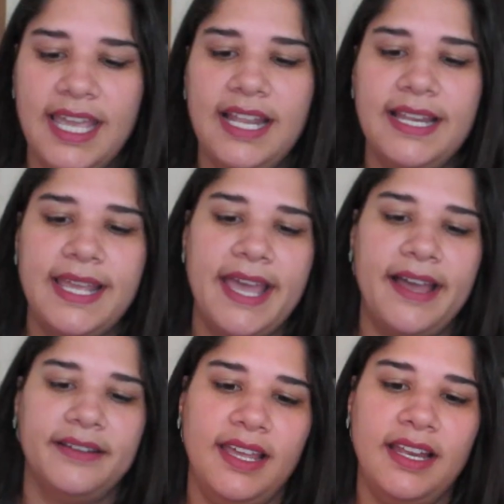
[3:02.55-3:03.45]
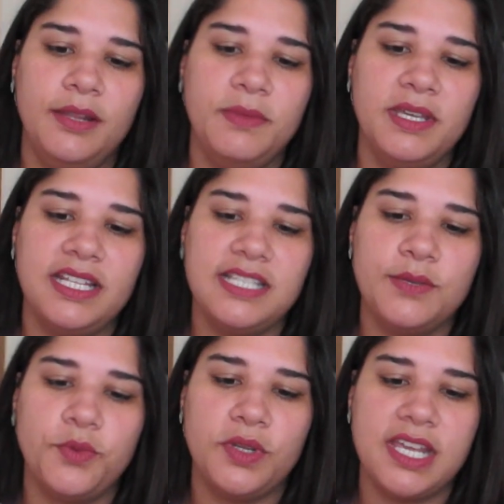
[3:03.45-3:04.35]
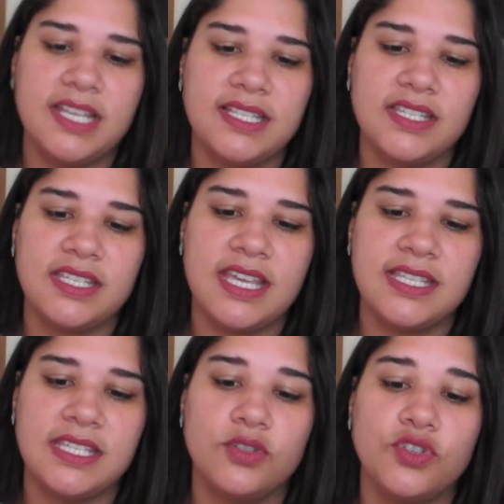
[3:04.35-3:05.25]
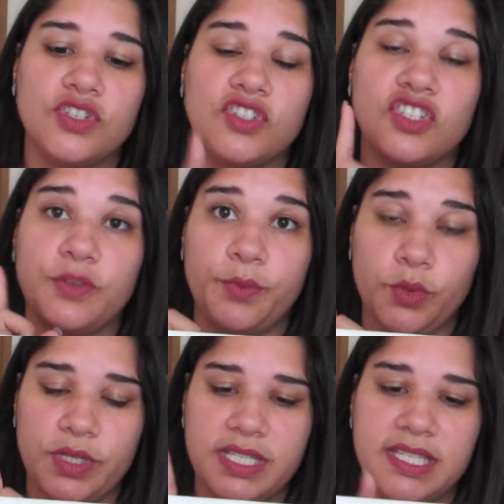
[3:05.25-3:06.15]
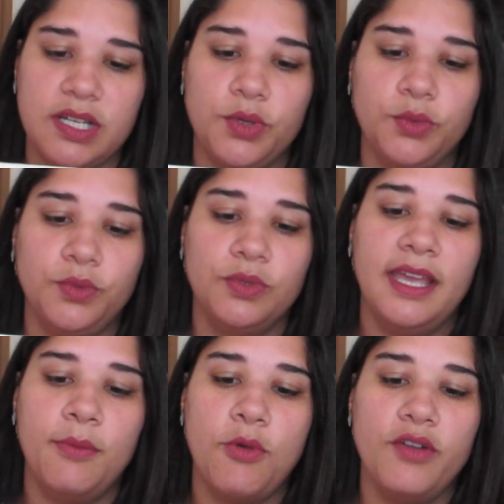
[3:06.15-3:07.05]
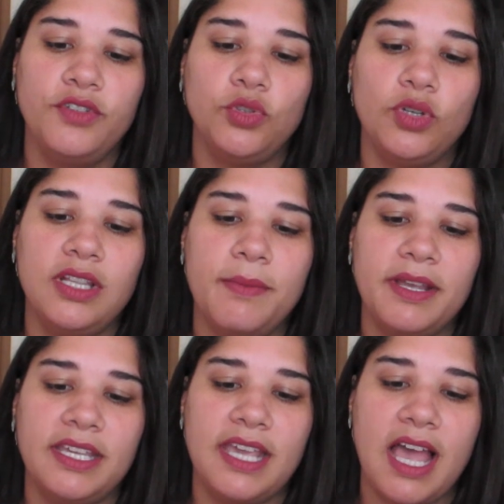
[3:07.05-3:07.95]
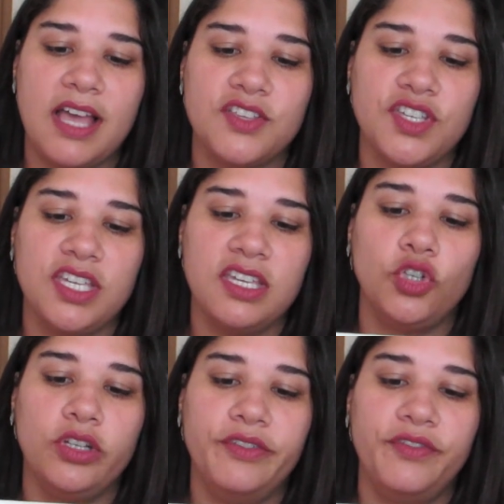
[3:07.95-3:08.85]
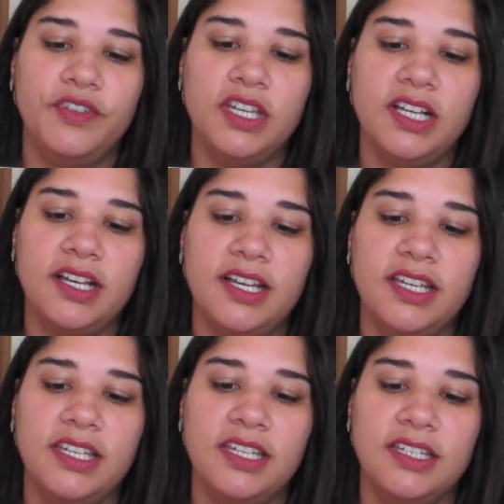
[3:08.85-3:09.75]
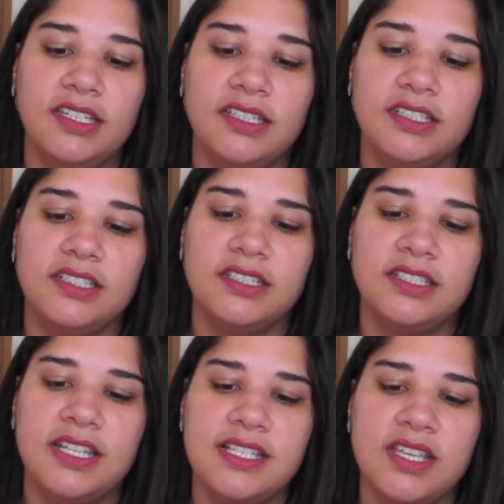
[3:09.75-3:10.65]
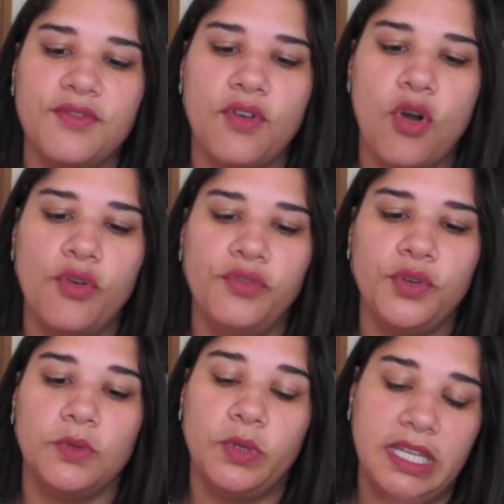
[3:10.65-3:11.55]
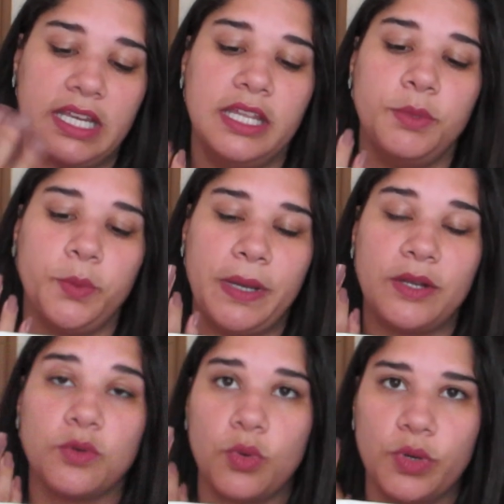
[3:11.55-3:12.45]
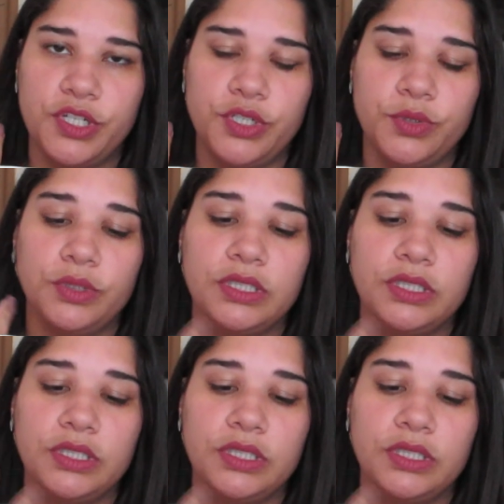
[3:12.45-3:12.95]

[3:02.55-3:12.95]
Ele é: elimina as impurezas e resíduos de poluição, remove toda a maquiagem, tonifica e desenvolve o equilíbrio para o rosto,